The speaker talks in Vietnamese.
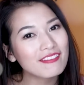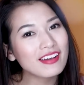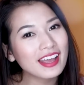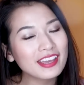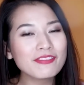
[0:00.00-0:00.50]

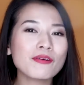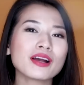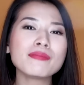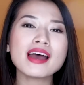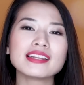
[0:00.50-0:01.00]
và hy vọng
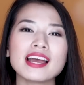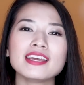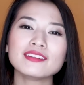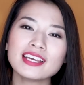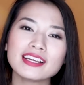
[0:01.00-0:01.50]
các bạn đã
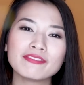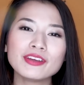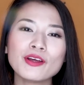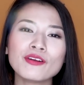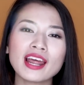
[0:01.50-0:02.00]
yêu thích cái
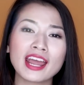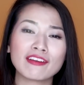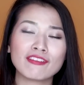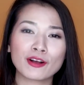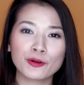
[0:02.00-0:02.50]
video
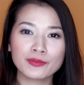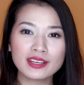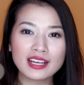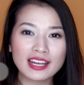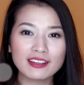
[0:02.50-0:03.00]
này và cũng
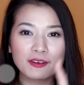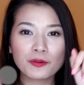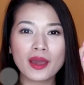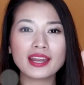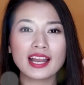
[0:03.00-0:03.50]
như là đừng
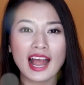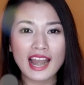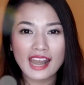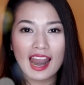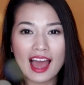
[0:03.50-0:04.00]
quên
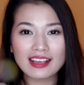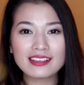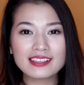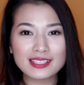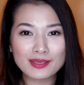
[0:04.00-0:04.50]

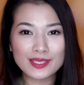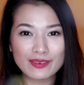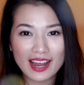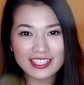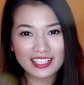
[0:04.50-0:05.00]
like,
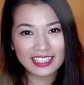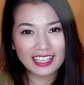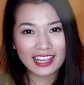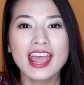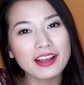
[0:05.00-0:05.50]
subscribe cho
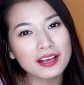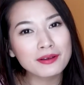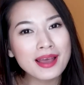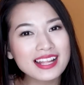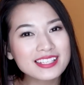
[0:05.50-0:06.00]
Ly Hẹn gặp lại
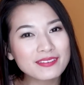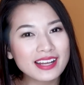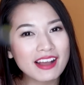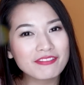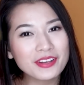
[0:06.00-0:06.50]
các bạn trong
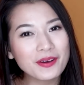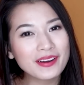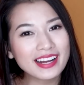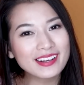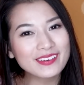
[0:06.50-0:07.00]
các
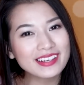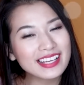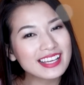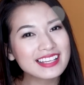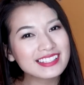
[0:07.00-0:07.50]
video khác của
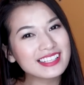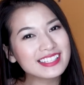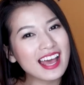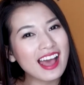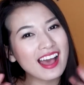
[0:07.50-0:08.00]
Ly Xin
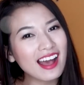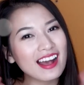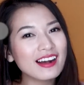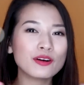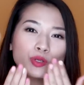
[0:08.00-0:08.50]

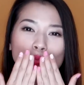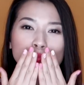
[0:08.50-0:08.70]
chào